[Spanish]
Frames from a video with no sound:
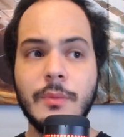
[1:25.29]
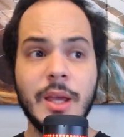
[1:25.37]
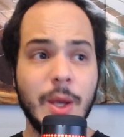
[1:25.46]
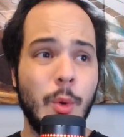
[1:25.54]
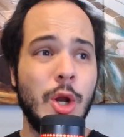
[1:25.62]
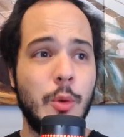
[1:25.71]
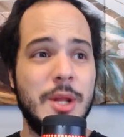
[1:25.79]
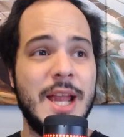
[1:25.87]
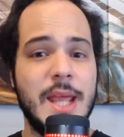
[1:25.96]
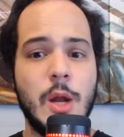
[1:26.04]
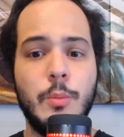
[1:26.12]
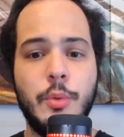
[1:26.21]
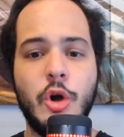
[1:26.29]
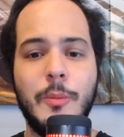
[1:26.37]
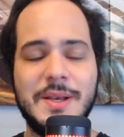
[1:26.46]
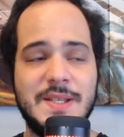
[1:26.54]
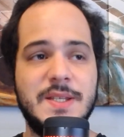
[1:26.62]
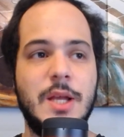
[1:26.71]
que bueno, virarían un poco
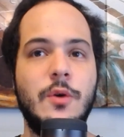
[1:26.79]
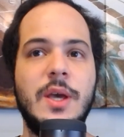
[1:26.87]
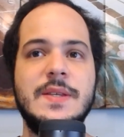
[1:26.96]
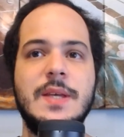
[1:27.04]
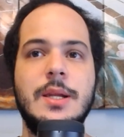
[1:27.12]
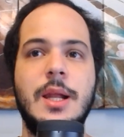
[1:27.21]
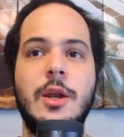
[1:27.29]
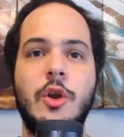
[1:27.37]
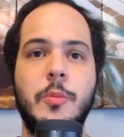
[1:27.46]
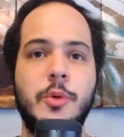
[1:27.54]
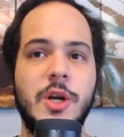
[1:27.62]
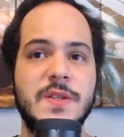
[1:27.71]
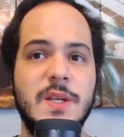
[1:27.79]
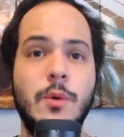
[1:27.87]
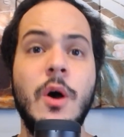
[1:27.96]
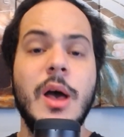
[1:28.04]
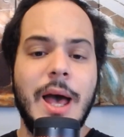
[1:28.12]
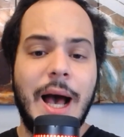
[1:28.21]
más hacia lo que es el, rock progresivo,